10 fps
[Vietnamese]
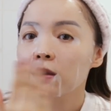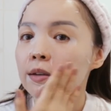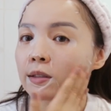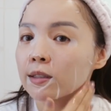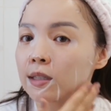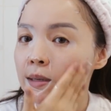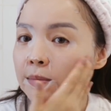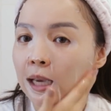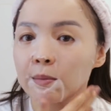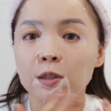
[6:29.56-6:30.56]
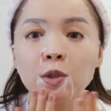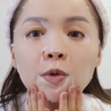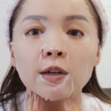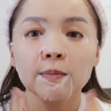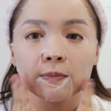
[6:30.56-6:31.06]
Nó chỉ thơm nhẹ một
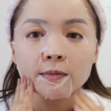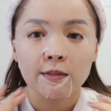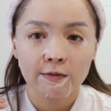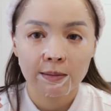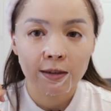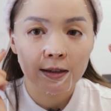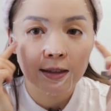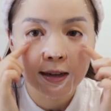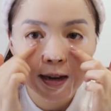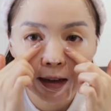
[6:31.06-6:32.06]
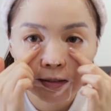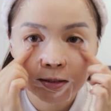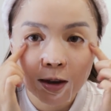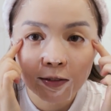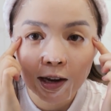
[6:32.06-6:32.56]
chút thôi. Và mọi người thấy là
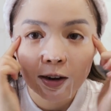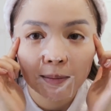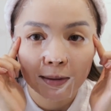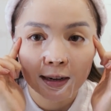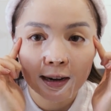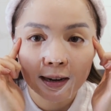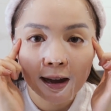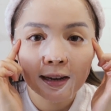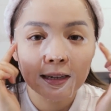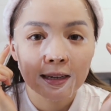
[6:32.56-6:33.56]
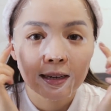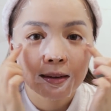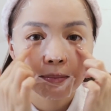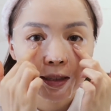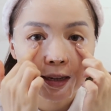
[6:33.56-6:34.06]
so với các loại mặt nạ khác ấy,
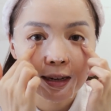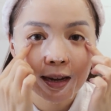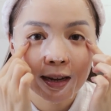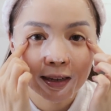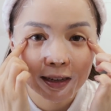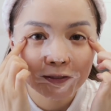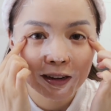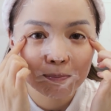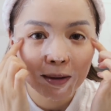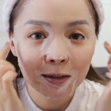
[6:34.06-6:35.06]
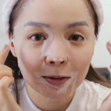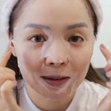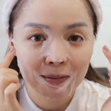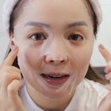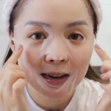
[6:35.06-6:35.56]
mình thấy là cái phần mắt của
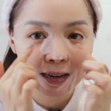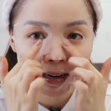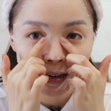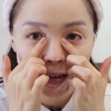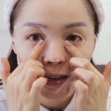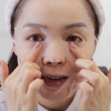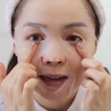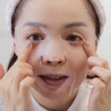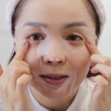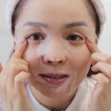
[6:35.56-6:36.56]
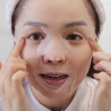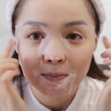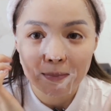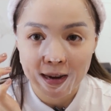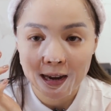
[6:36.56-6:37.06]
cái mặt nạ này nó rất là
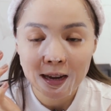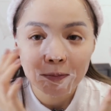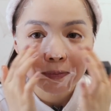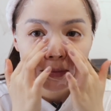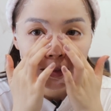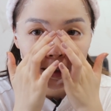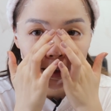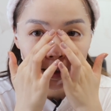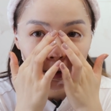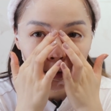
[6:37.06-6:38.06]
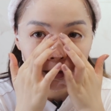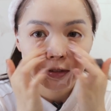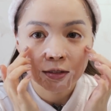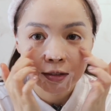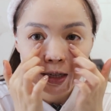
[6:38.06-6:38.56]
bé, để kiểu
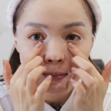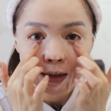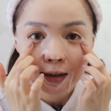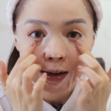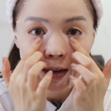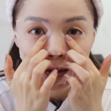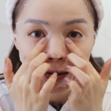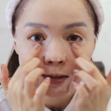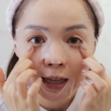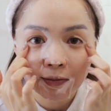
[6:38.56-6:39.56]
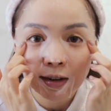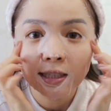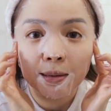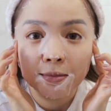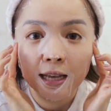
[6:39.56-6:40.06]
dưới mắt này này nó sẽ vẫn được
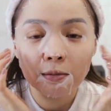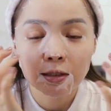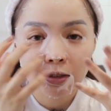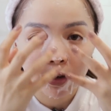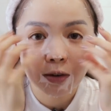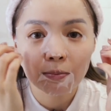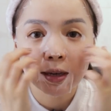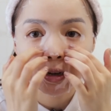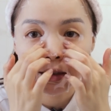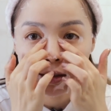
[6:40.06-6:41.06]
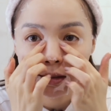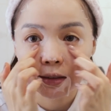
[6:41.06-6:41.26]
chăm sóc, chứ nó không bị hở